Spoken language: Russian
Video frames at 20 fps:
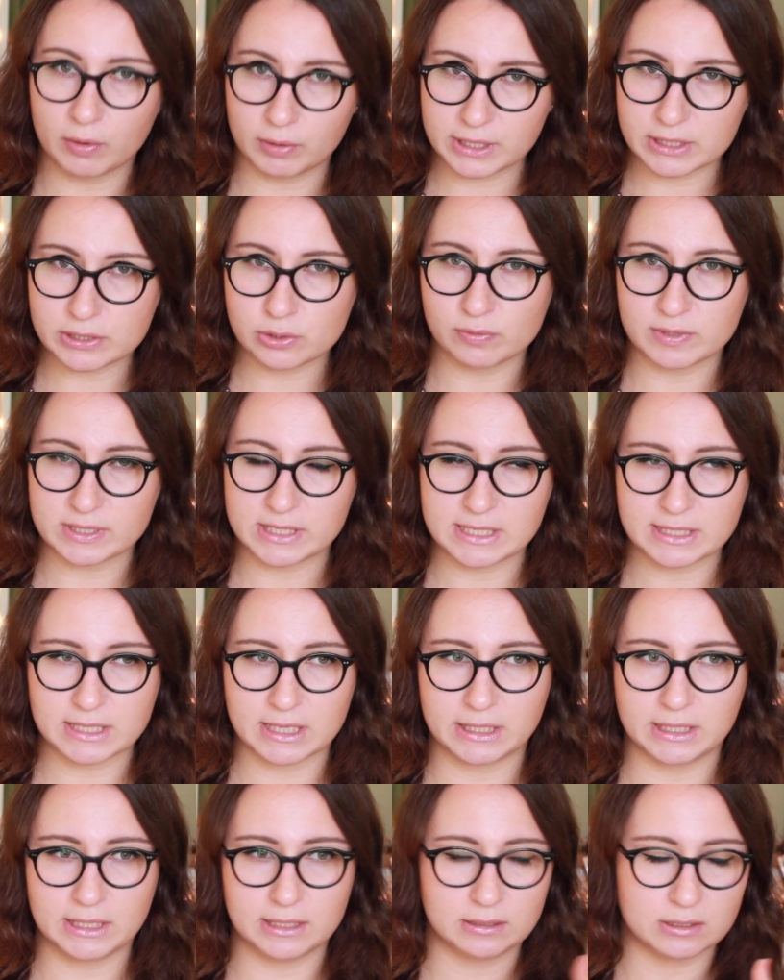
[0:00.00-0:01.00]
если у вас есть
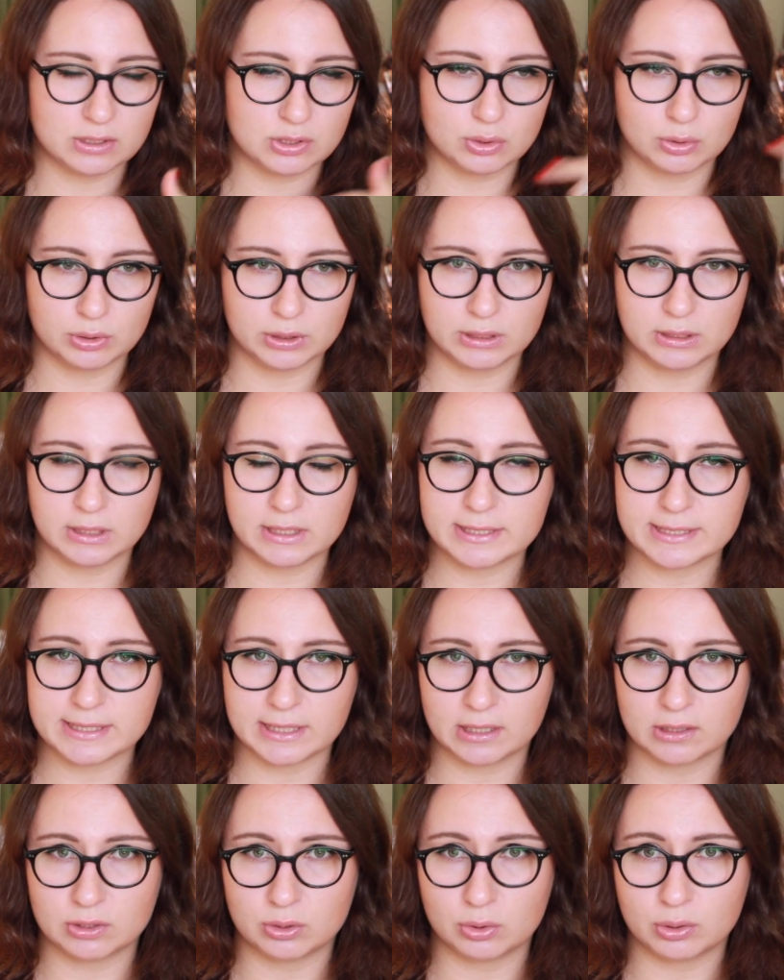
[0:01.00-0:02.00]
какие-то зоны на
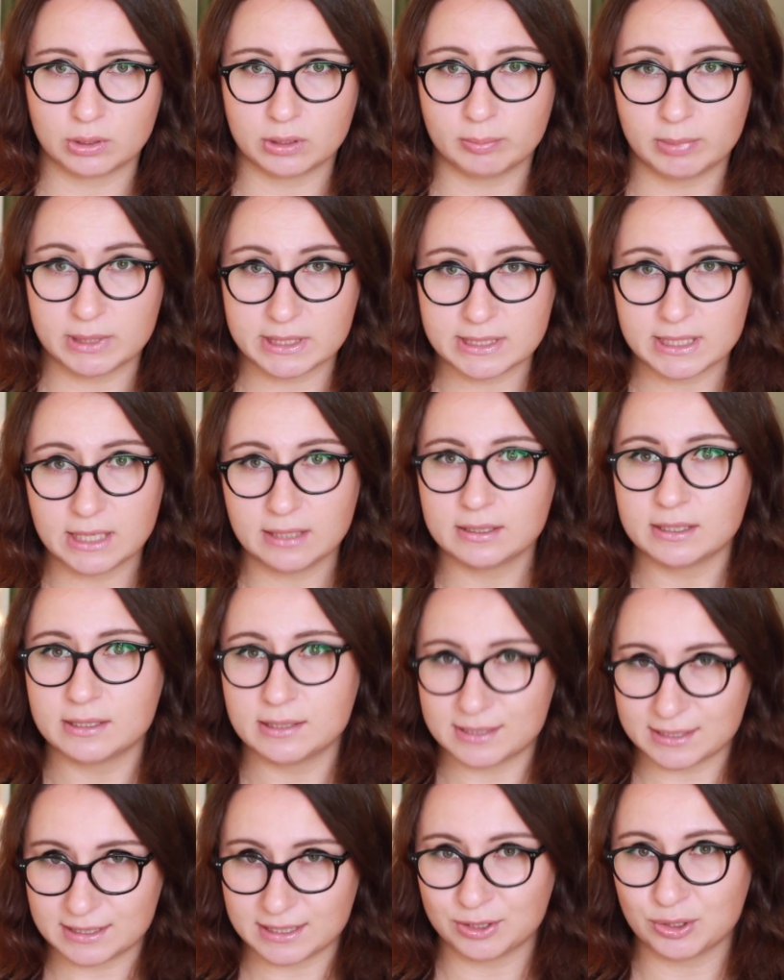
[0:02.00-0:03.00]
лице, которые блестят,
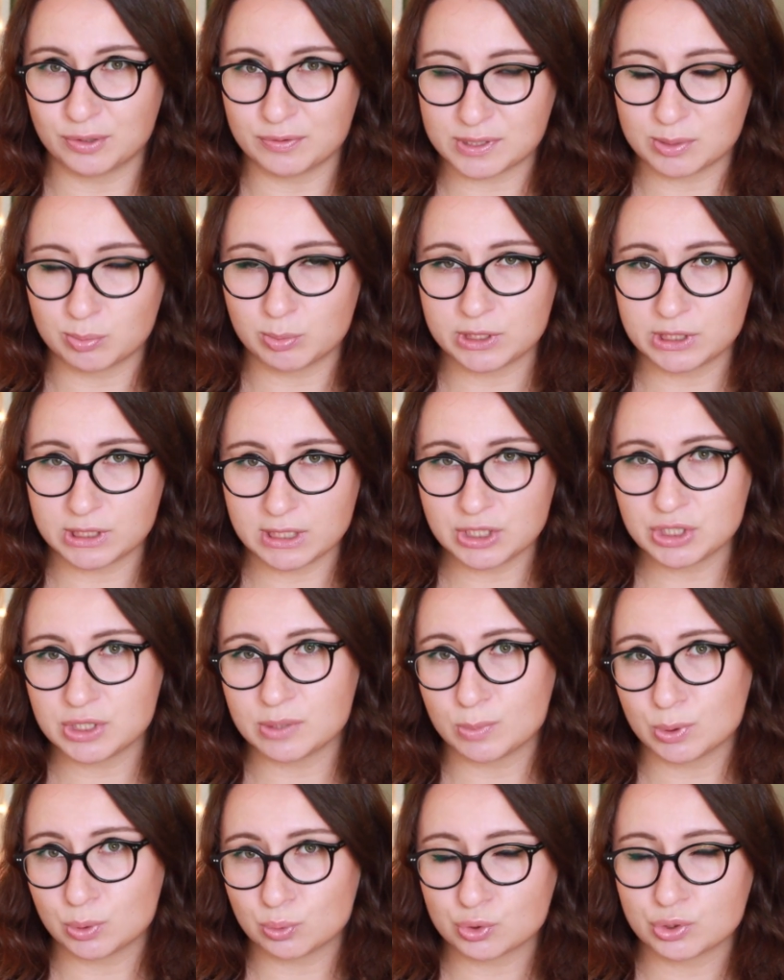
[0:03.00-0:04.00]
они становятся
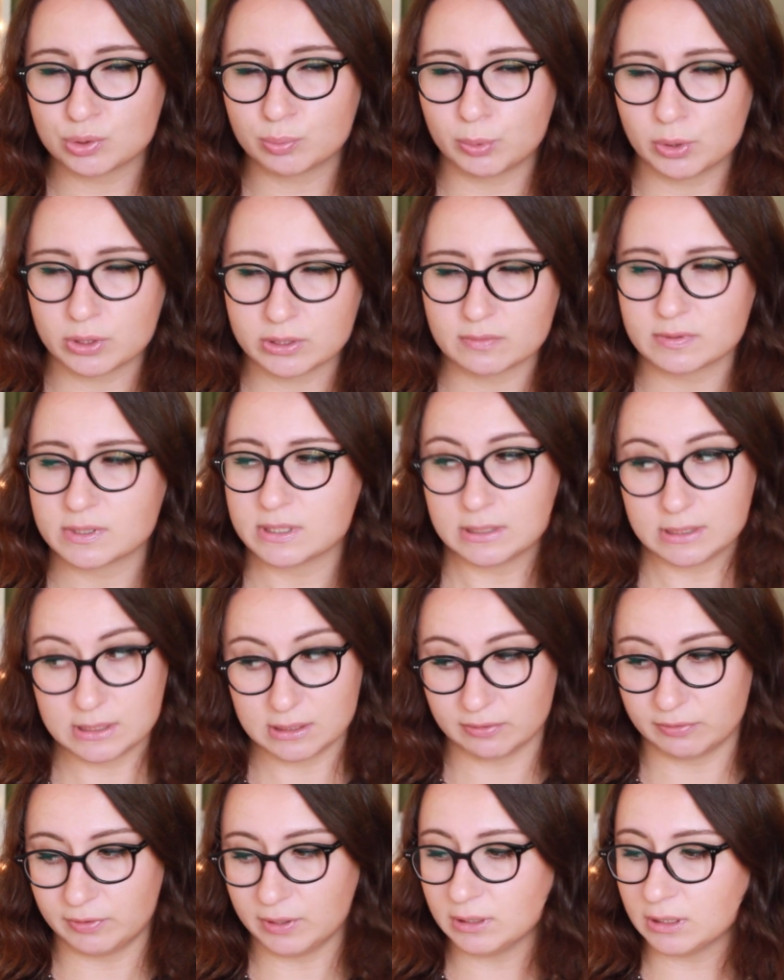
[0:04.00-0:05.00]
блестящими, нужно пользоваться
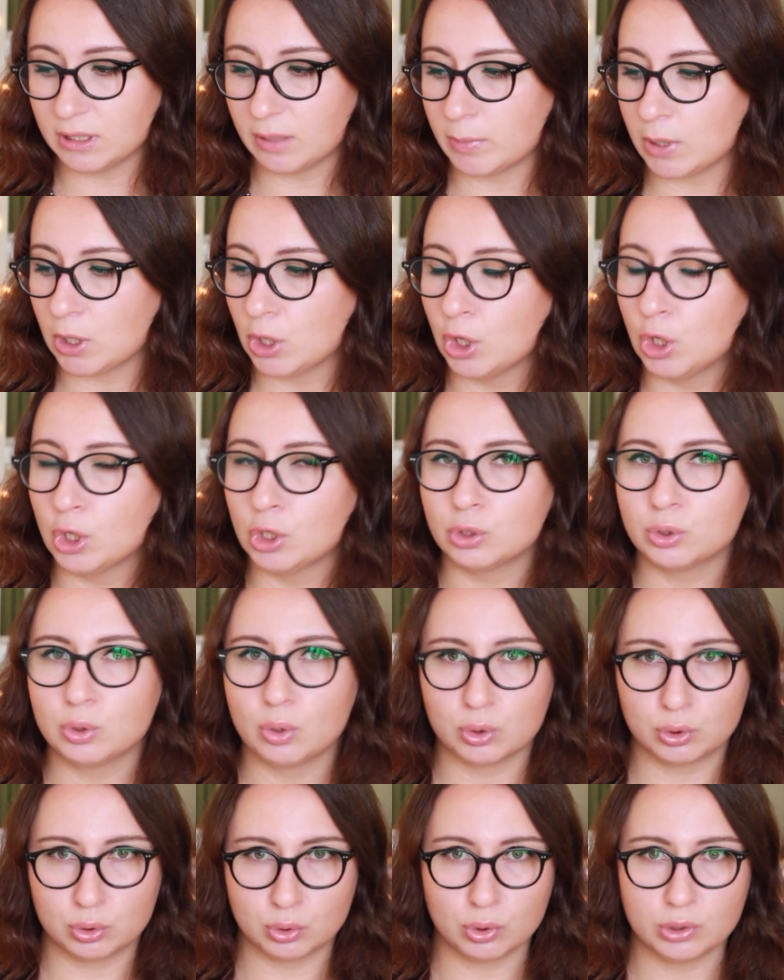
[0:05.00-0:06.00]
салфетками,
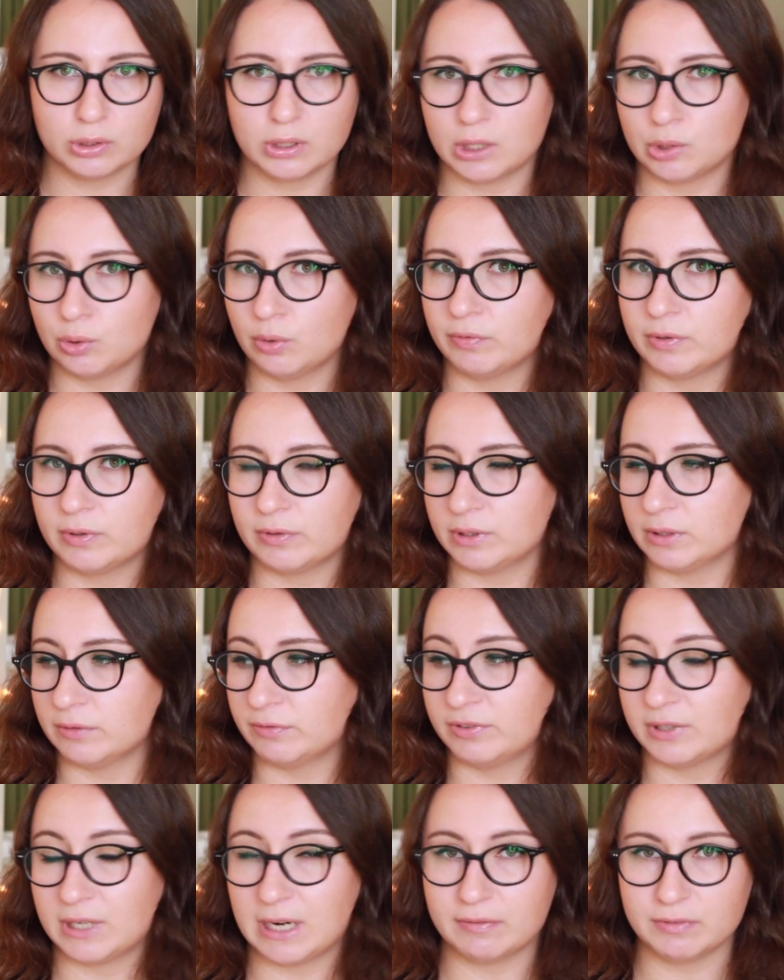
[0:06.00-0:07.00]
но тон оно
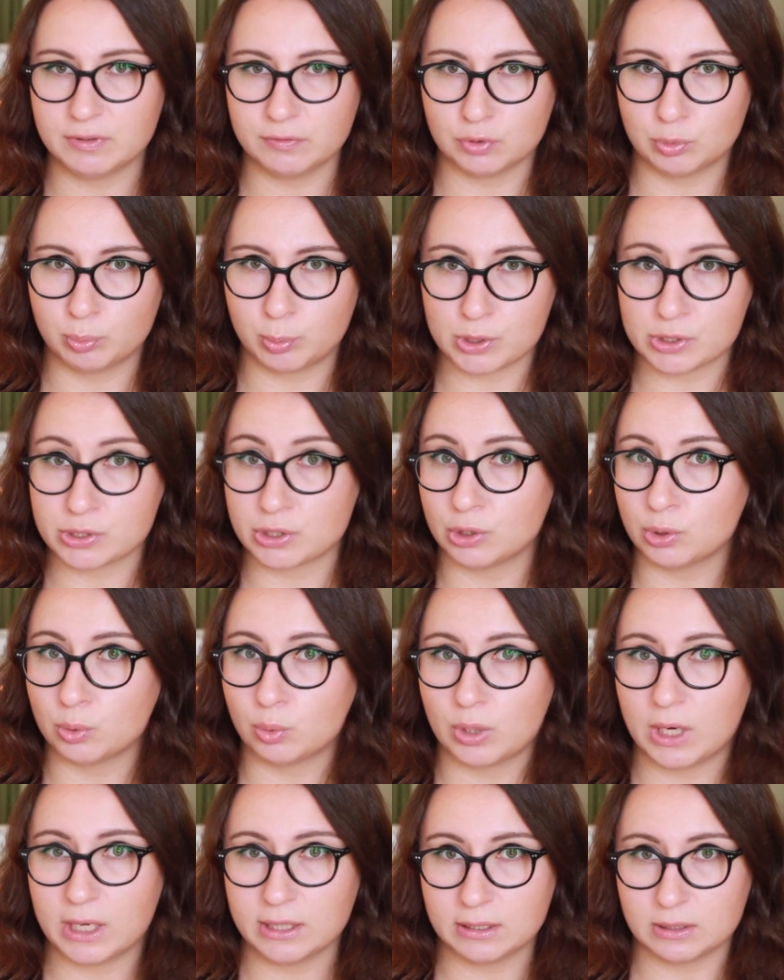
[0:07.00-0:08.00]
выравнивает просто на
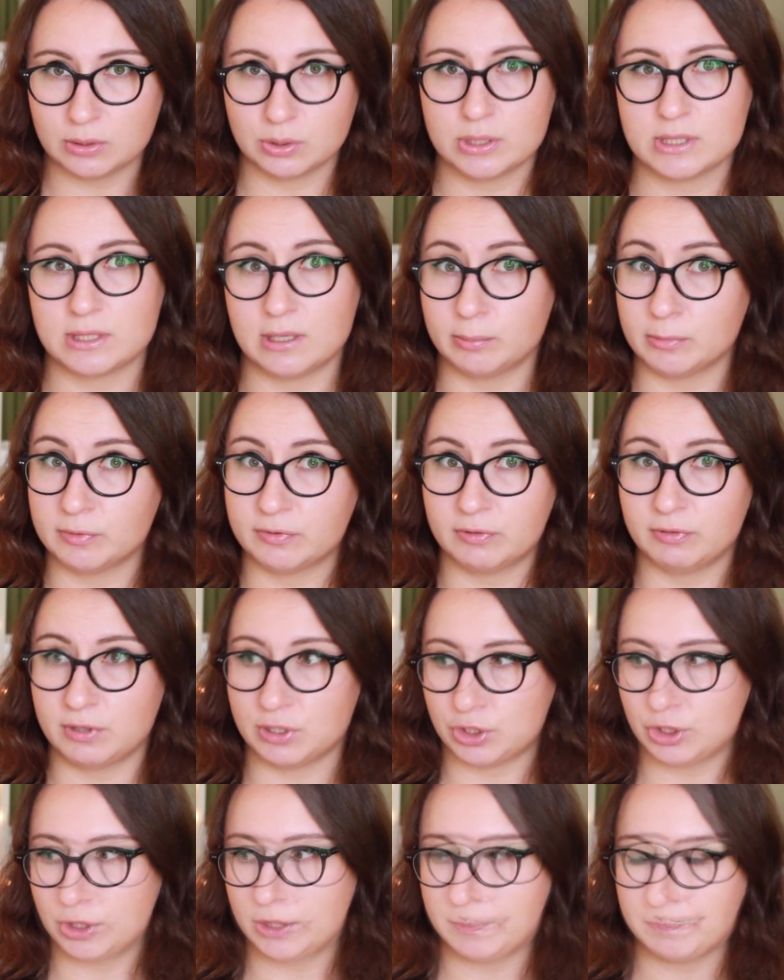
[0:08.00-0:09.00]
ура до самого
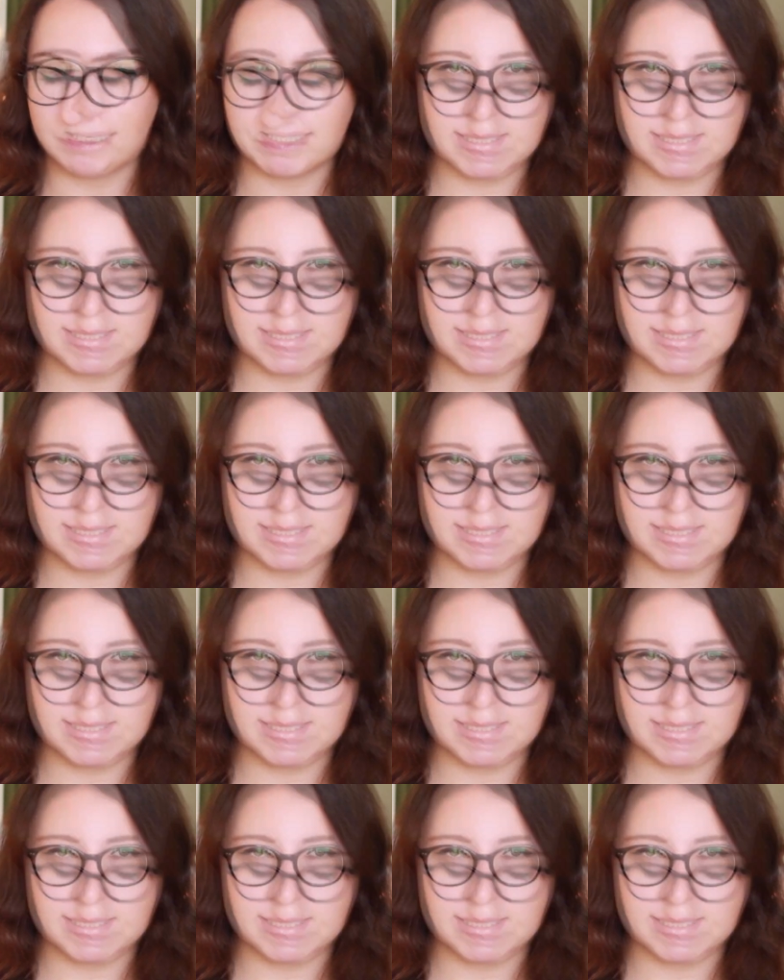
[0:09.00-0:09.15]
вечера.